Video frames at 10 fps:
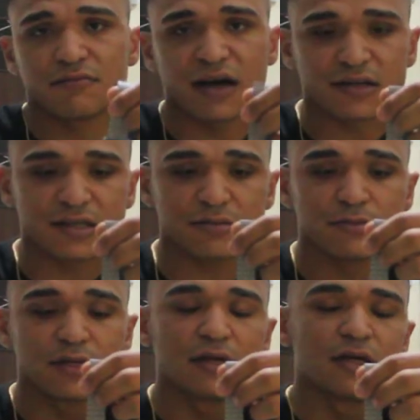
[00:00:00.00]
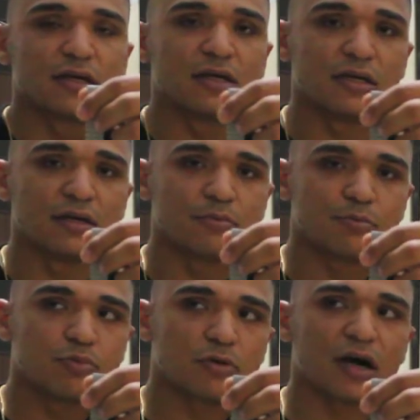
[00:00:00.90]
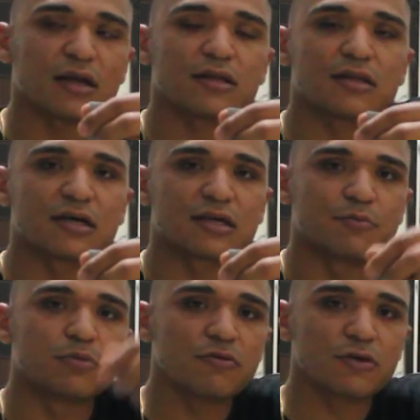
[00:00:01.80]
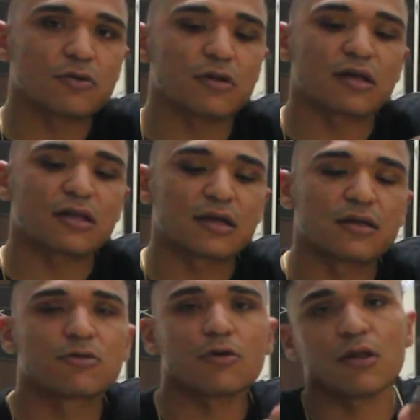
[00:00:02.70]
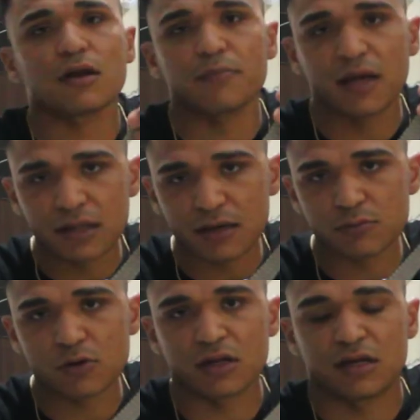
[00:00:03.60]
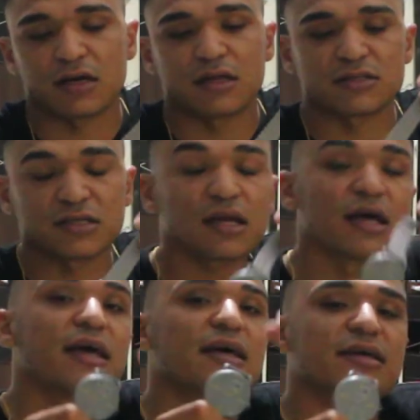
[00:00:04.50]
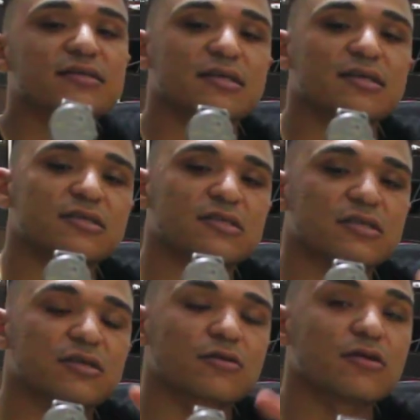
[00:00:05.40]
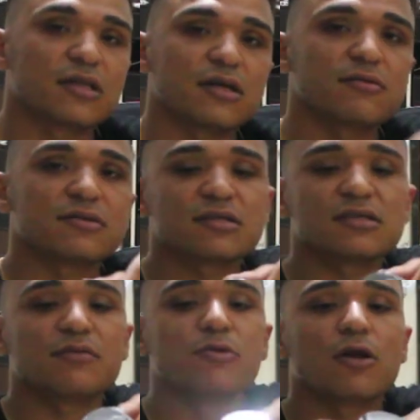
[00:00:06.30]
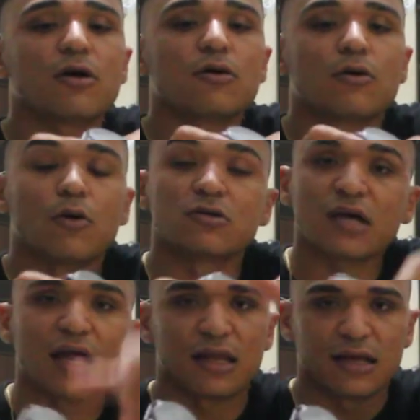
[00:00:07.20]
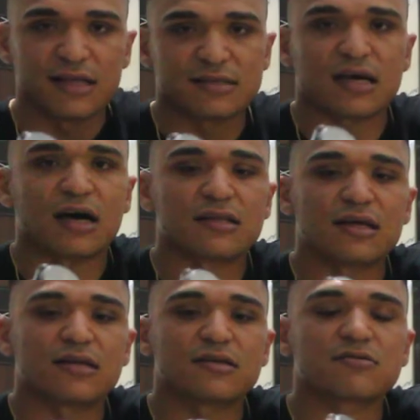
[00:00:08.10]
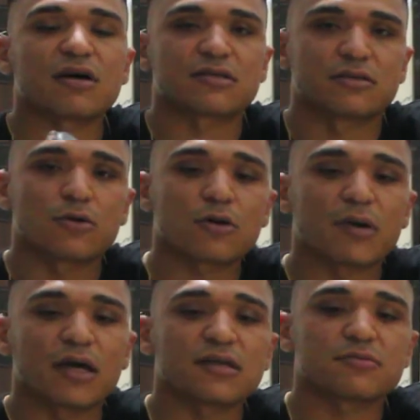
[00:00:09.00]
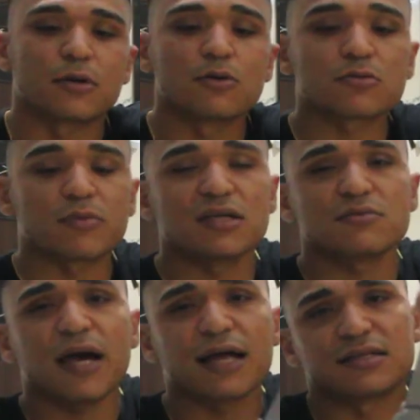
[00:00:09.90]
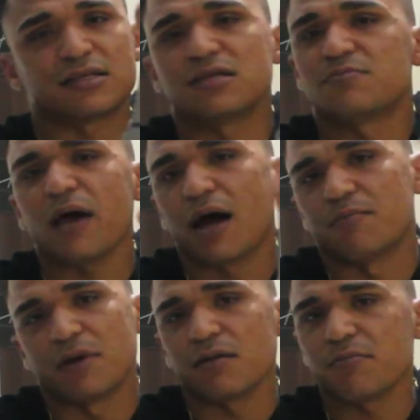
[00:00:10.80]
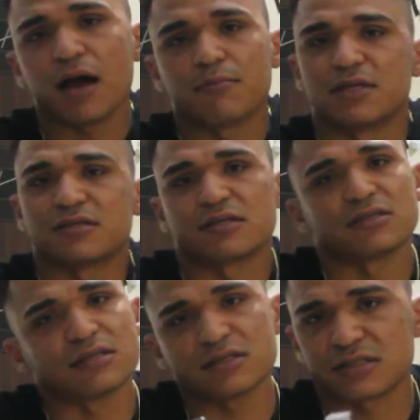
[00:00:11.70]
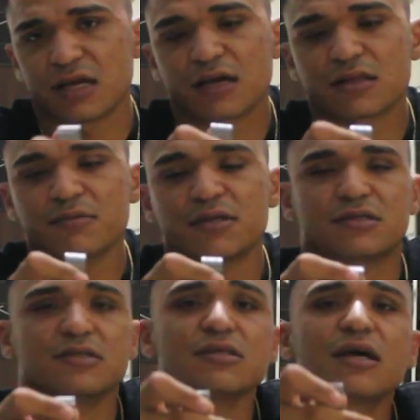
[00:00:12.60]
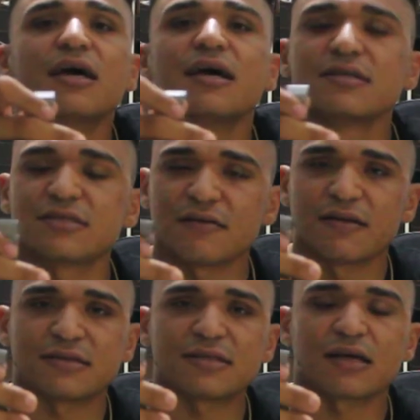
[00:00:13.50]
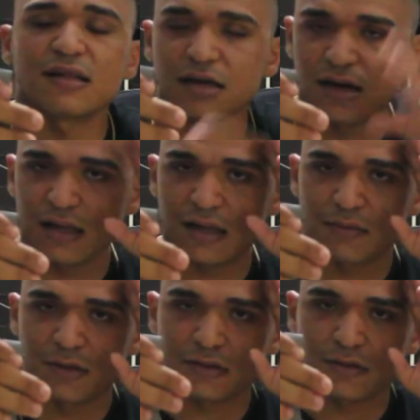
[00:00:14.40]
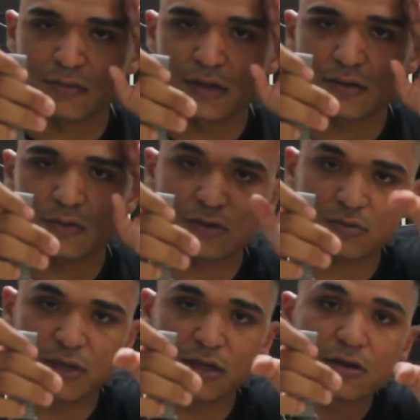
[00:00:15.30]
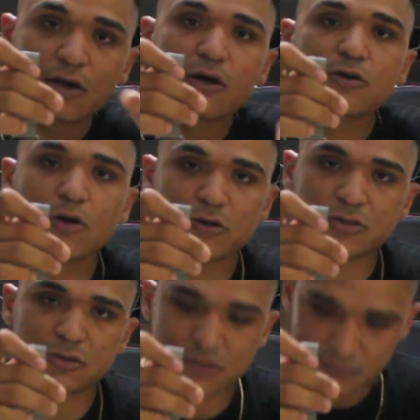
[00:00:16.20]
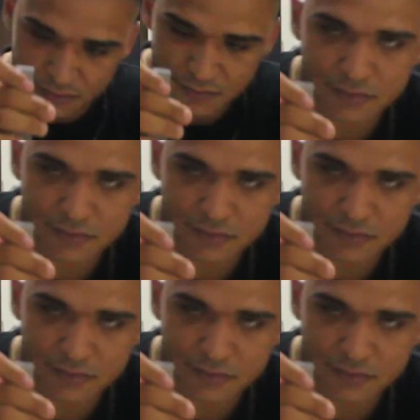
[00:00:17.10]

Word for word: verdiğim e, bu kanaldaki, bu videolardaki tüyolar benden bu kadar arkadaşlar. İzlediğiniz için teşekkür ederim. Sizin de böyle özel saatleriniz varsa yoruma yazmayı unutmayın. Beğendiyseniz beğenmeyi, beğenmediyseniz de dislike atabilirsiniz. Sevgiler saygılar. Allah'a emanet olmayı unutmayın. Görüşürüz.